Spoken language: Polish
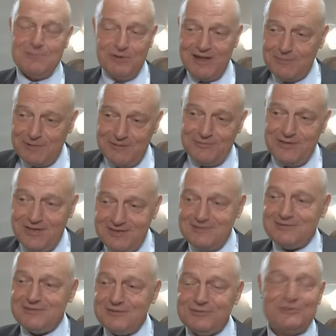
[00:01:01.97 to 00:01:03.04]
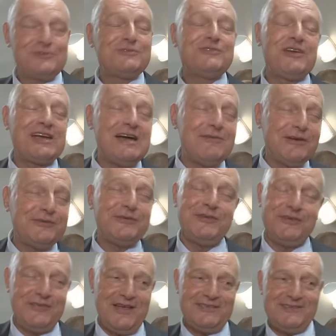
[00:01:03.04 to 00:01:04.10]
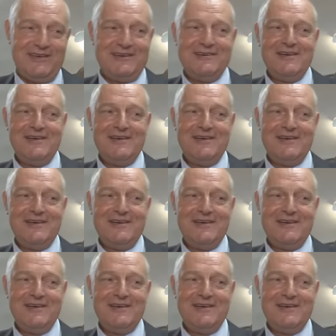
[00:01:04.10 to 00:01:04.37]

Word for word: bo naprawdę e, ciekawa inscenizacja.